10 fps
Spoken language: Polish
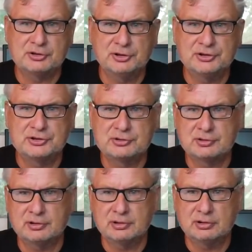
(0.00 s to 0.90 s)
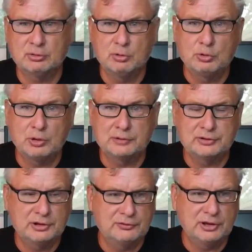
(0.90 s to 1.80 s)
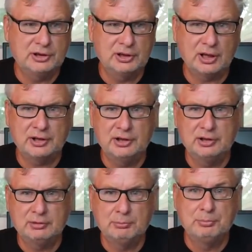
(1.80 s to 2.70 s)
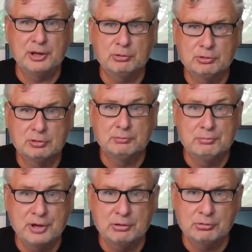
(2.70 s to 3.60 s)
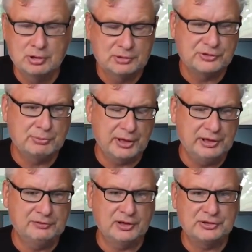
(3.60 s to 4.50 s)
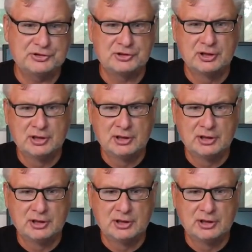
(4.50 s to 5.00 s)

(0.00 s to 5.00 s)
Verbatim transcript: To jest e, układ w tej chwili, jaki był, był z Main Events.